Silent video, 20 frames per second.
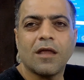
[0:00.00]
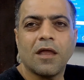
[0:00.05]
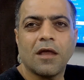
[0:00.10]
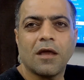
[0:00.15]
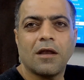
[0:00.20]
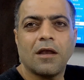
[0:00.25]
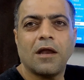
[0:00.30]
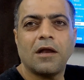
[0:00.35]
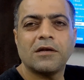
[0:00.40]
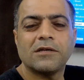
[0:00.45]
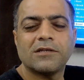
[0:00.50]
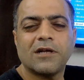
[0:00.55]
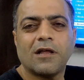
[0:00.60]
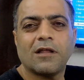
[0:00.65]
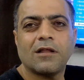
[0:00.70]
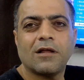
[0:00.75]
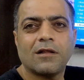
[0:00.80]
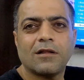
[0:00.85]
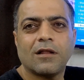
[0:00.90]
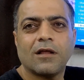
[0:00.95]
कि इंग्लैंड
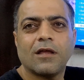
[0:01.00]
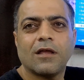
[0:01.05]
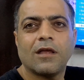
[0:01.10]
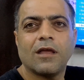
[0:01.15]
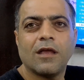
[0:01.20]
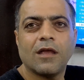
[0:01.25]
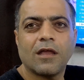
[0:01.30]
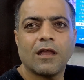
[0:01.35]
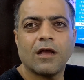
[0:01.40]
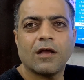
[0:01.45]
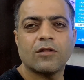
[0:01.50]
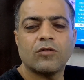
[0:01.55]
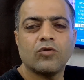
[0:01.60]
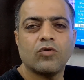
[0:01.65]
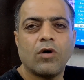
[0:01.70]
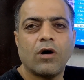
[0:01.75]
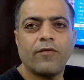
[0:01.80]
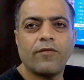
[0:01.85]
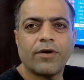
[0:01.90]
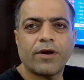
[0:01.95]
ज़्यादा ज़्यादा एक या
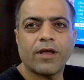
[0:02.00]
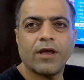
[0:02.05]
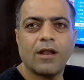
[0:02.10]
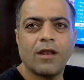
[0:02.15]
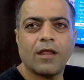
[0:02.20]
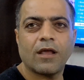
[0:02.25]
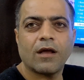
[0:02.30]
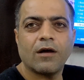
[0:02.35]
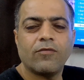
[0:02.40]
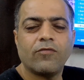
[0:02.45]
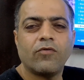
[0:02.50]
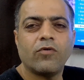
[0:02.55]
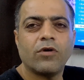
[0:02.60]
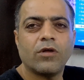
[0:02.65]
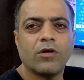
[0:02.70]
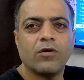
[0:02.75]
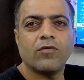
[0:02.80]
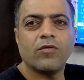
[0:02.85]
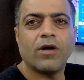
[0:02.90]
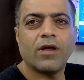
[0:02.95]
दो ओवर खेलेगा
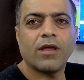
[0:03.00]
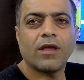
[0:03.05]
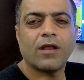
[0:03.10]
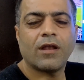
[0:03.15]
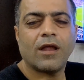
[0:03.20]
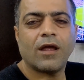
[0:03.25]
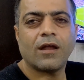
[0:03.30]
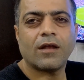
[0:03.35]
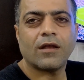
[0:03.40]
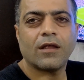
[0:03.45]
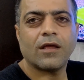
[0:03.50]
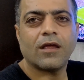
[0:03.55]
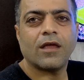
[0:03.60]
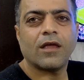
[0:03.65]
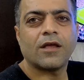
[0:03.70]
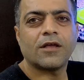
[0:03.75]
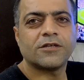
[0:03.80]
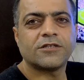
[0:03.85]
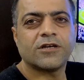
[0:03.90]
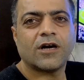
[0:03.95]
वो ही हुआ इंग्लैंड
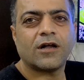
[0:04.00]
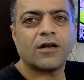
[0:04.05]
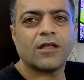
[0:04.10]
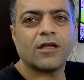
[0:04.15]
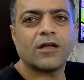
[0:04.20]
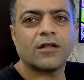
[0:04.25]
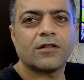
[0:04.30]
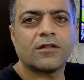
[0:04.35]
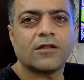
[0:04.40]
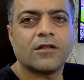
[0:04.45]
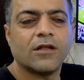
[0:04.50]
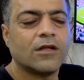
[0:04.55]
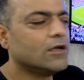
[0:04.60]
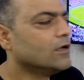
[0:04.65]
एक इशारियत